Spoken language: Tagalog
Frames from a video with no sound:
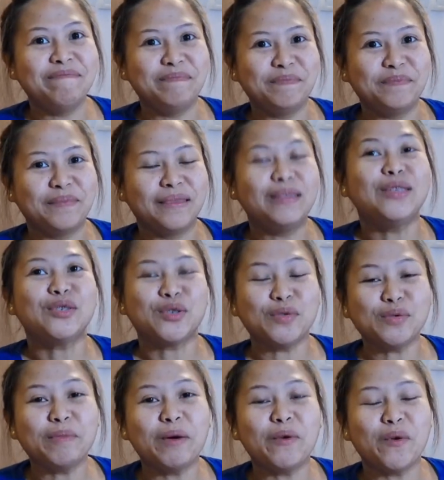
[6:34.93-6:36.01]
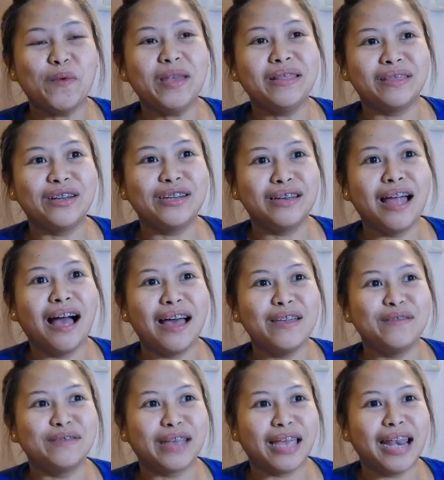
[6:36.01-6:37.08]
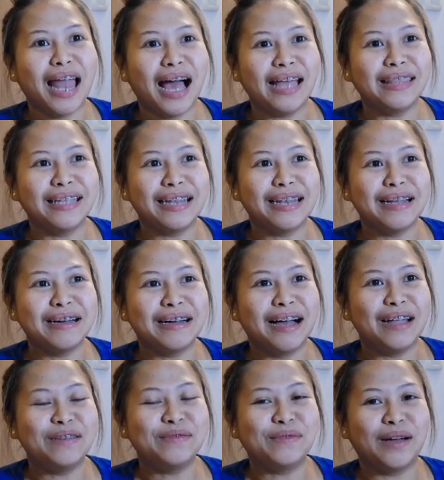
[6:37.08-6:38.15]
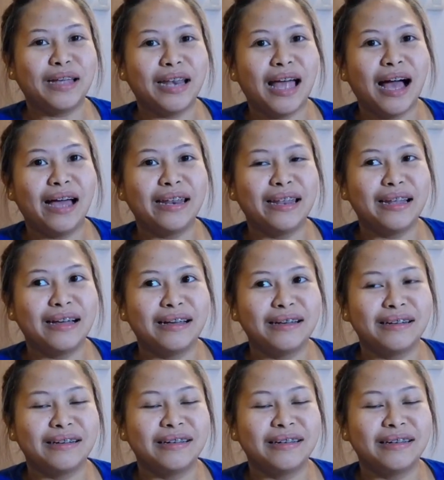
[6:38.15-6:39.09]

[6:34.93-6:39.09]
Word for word: Mm, sana mm. Tapos all. mag-winter na ngayon, kailangan na na ng ano, kailangan na ng